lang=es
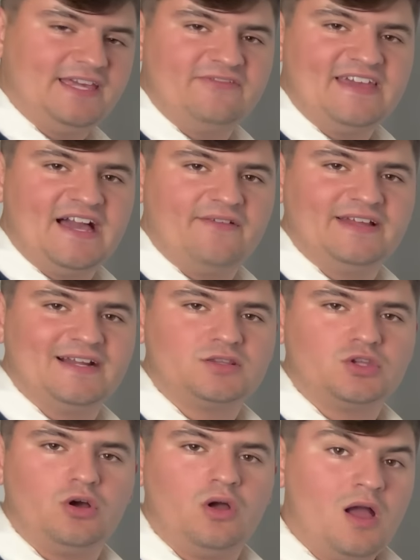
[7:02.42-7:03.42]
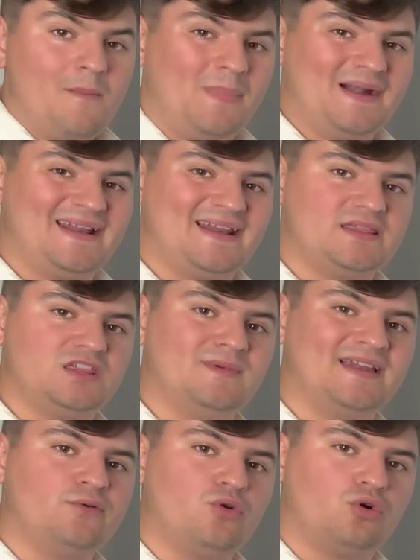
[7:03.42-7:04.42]
bien abierto para
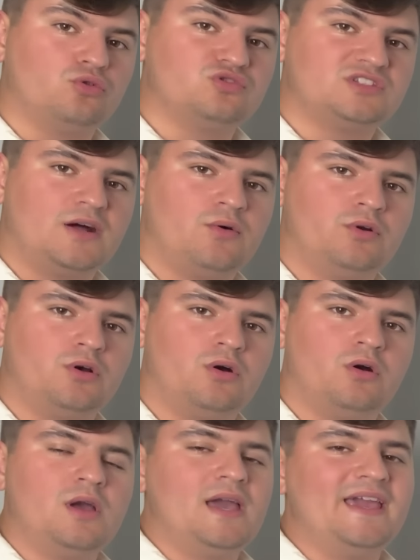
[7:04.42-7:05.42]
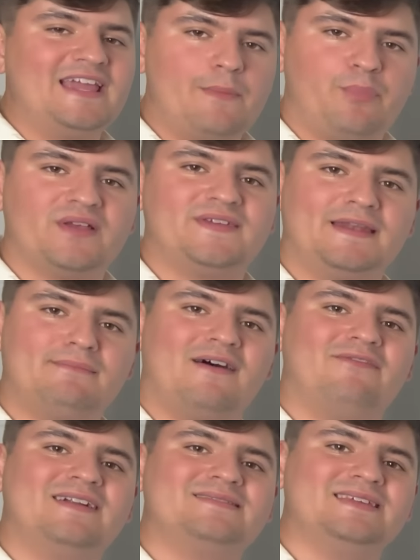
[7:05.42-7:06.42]
recibir uno contra uno y ya pues ser
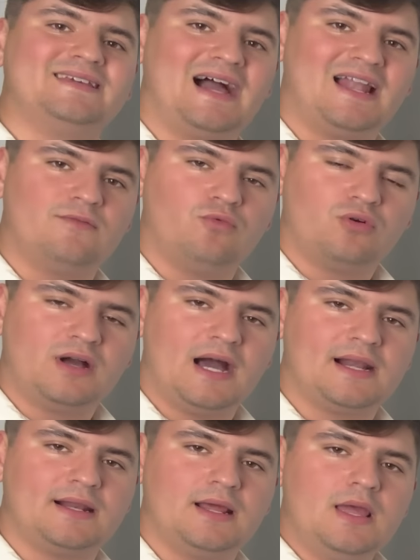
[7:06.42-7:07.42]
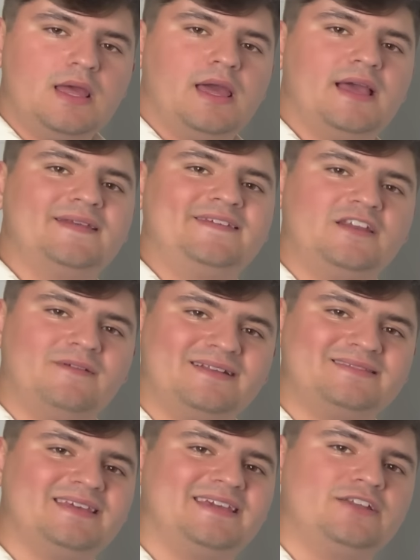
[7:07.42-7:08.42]
más vertical, buscar eh, ser
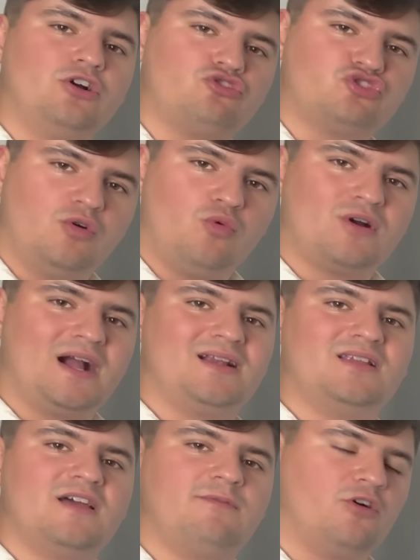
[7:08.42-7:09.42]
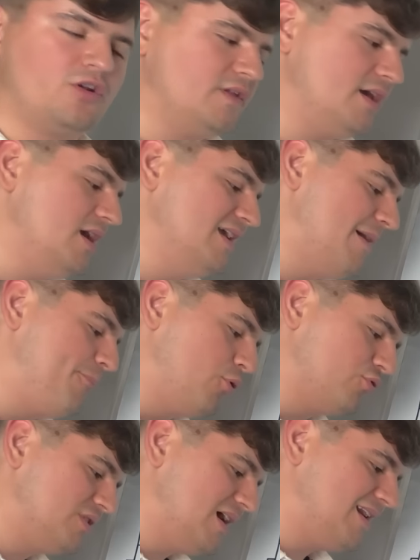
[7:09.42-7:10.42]
vertiginoso, buscar el desborde y
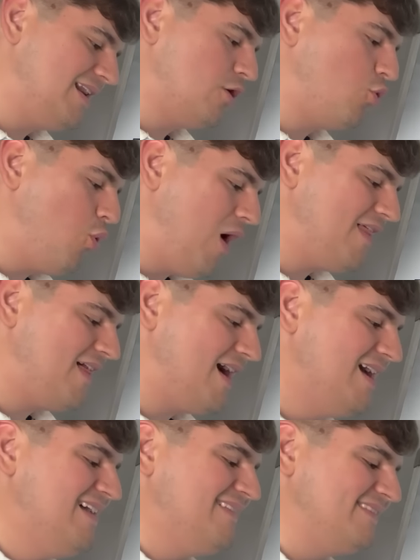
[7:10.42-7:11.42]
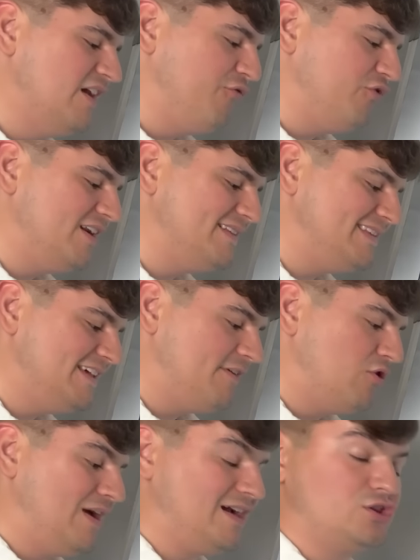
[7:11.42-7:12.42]
aportar la jugada definitiva
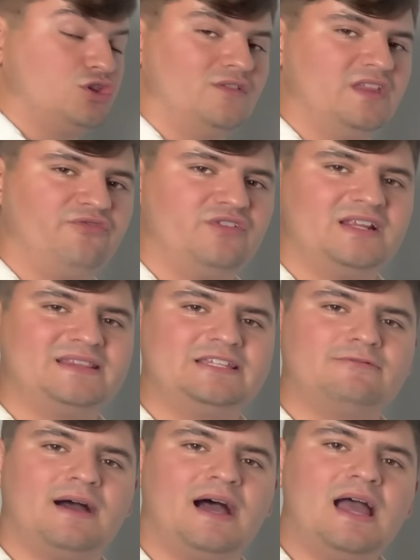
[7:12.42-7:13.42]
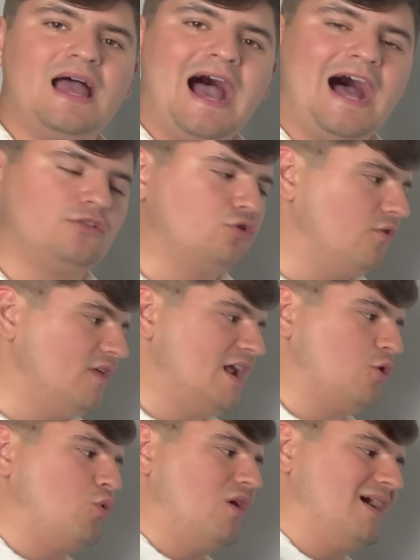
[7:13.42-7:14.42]
o la acción definitiva a todas las
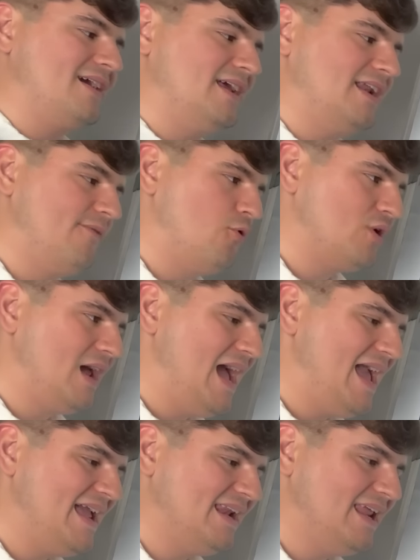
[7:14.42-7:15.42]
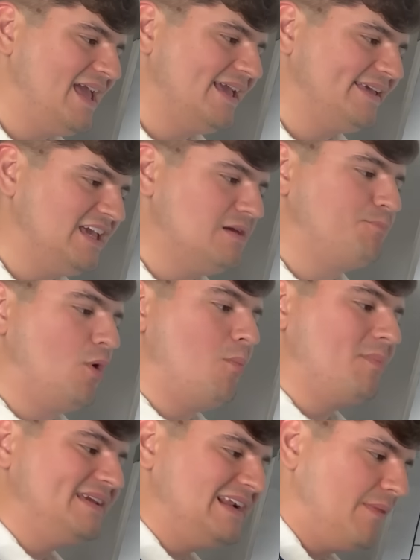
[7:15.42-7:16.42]
jugadas que elabora el equipo.
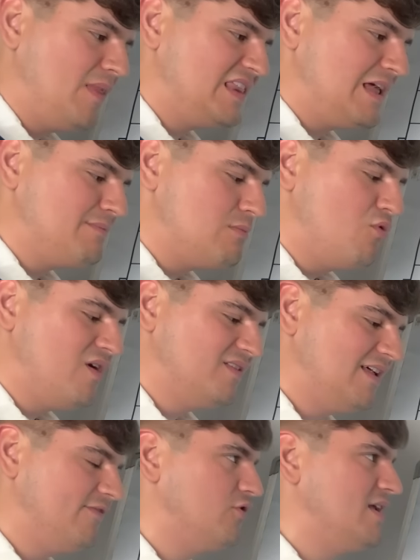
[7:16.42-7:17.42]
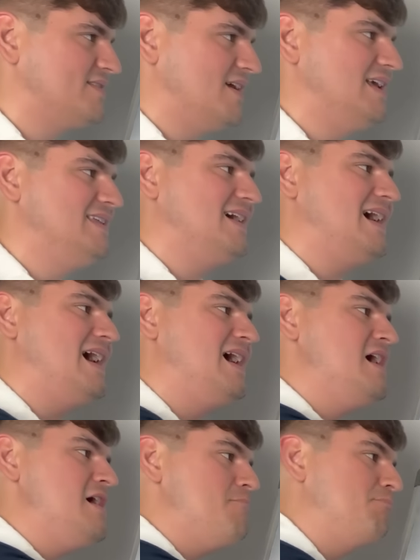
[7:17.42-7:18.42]
Miranda también muy bien dándole
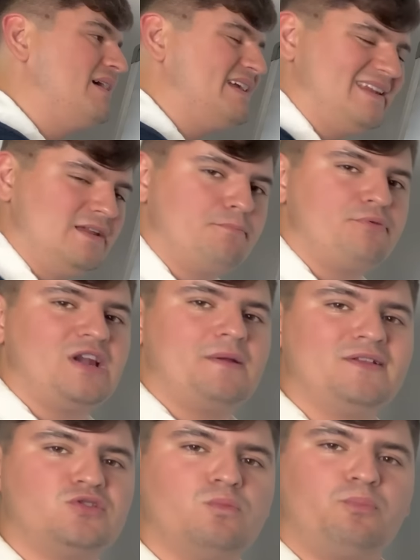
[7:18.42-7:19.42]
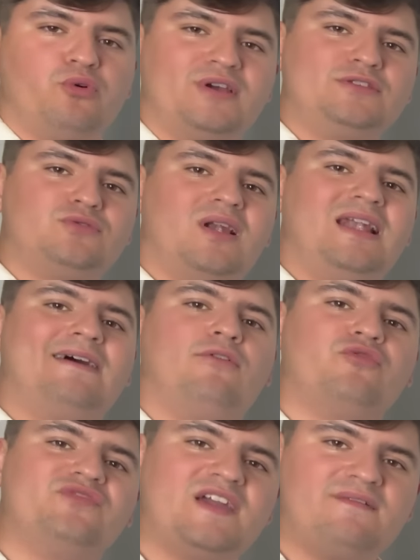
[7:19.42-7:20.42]
salida. Bellerín probablemente un poquito el
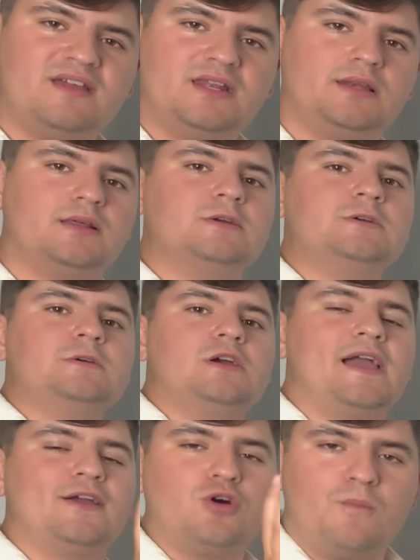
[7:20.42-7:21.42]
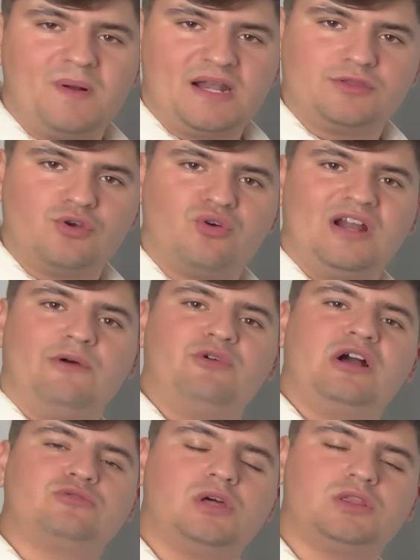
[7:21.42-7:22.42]
eslabón débil en comparación con la
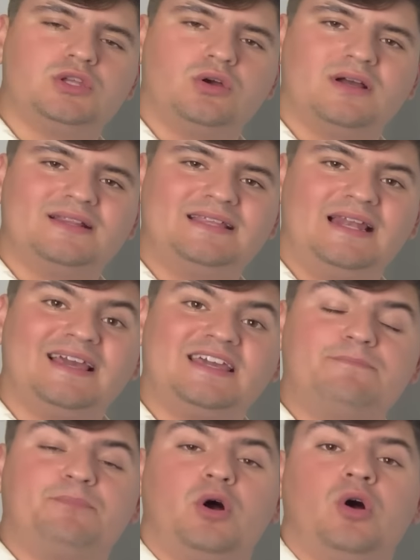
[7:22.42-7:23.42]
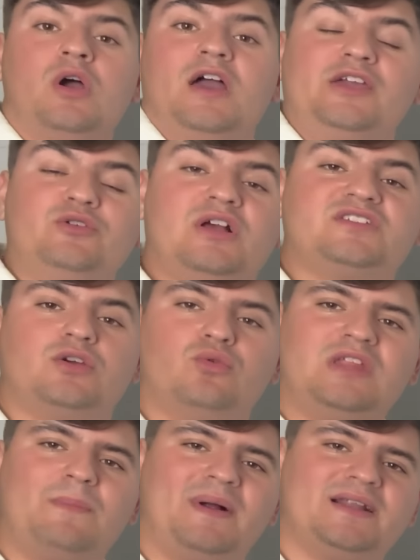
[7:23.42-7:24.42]
buena actuación del equipo. Y una
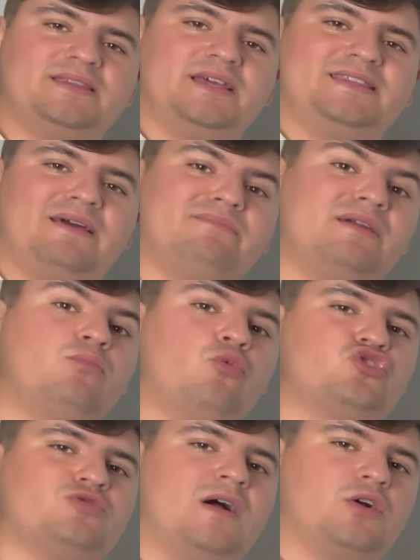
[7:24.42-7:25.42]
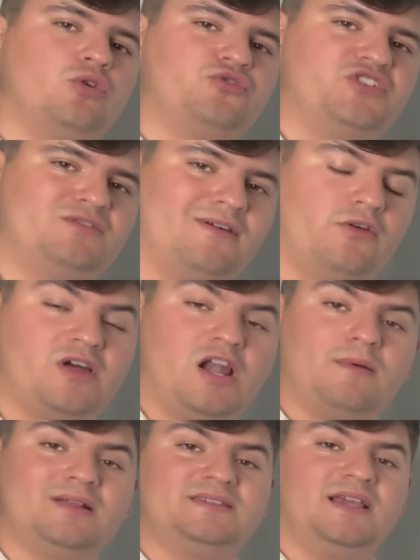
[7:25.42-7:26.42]
segunda parte también mucho más conservadora. El
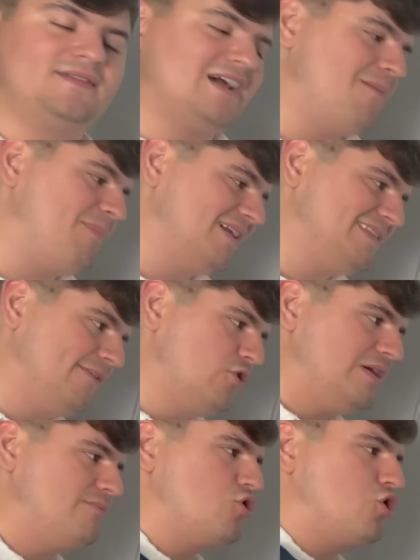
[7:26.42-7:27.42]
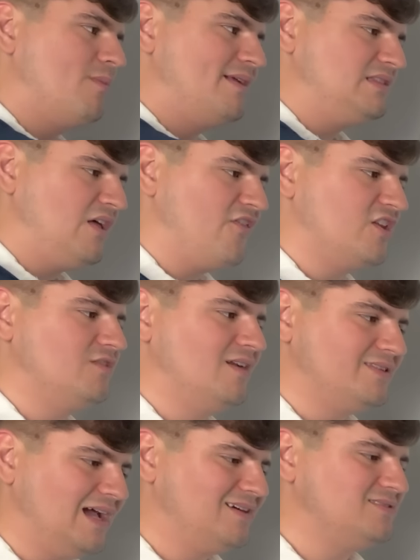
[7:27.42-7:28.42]
Betis, aparte de lo que hemos comentado de
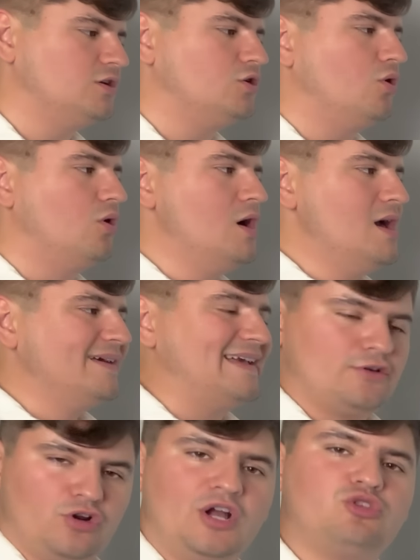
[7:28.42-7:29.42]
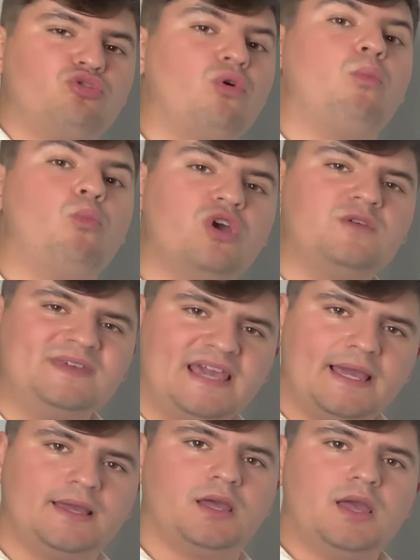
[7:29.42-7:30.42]
nivel táctico, que creo que estuvo muy
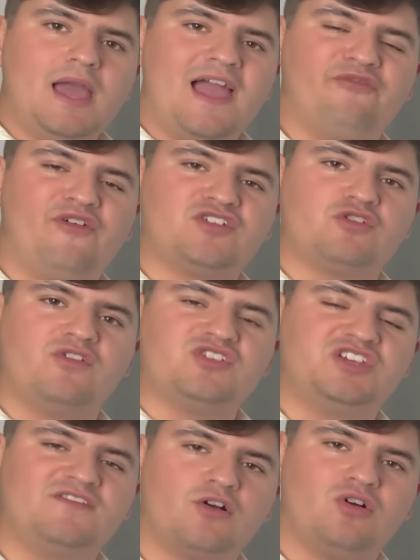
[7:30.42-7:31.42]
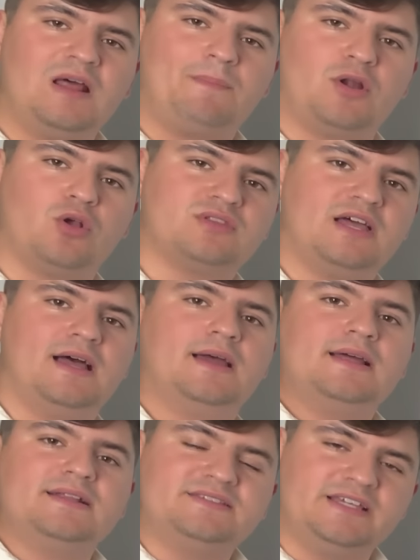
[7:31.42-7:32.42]
bien en fase ofensiva, con la
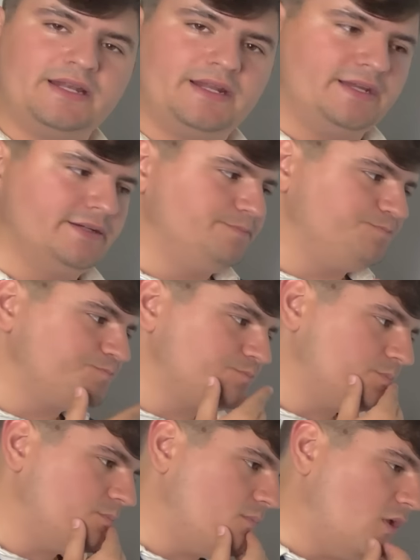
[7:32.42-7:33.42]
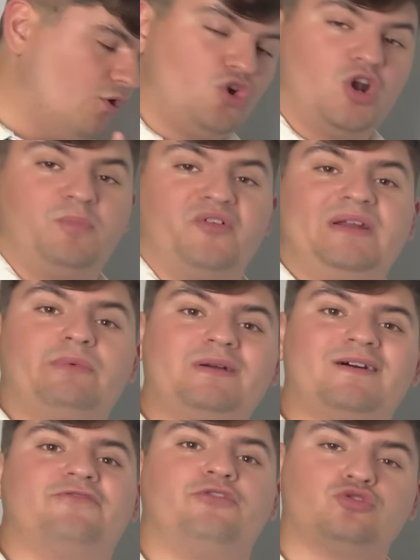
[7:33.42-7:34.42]
pelota tiene, no lo podríamos
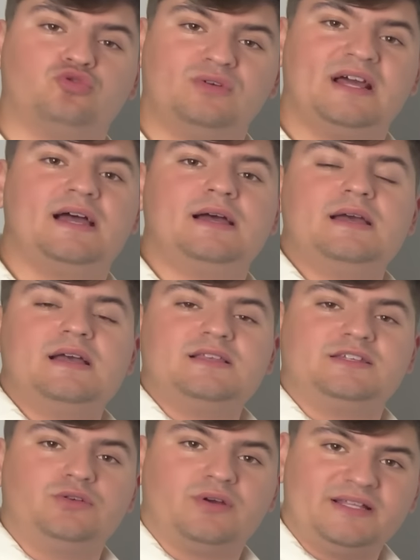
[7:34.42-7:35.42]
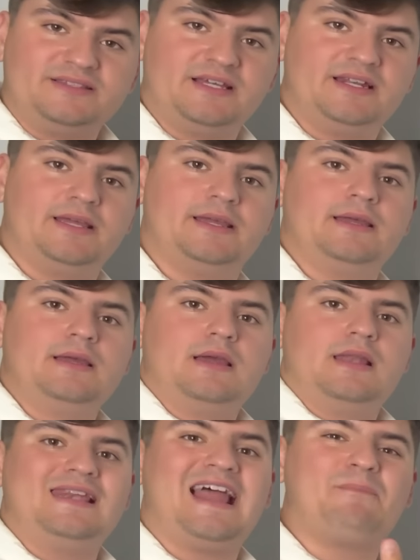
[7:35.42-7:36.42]
llamar fortuna, sino que tiene la